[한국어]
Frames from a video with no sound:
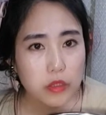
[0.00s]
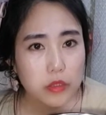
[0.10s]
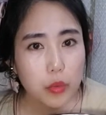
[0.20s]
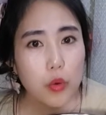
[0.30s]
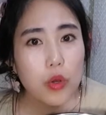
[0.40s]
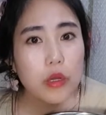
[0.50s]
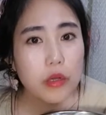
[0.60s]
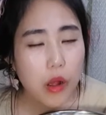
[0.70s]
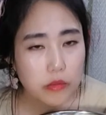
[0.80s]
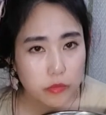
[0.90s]

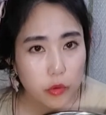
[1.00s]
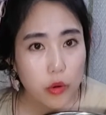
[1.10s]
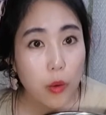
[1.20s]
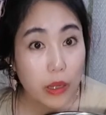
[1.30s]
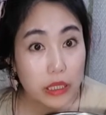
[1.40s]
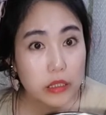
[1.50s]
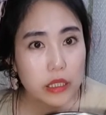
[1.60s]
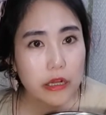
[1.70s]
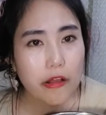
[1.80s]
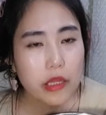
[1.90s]
볼일을 보려고 화장실에
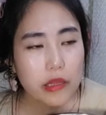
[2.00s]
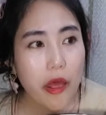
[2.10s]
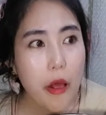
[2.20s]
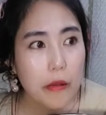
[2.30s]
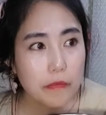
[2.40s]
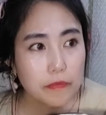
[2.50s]
갔는데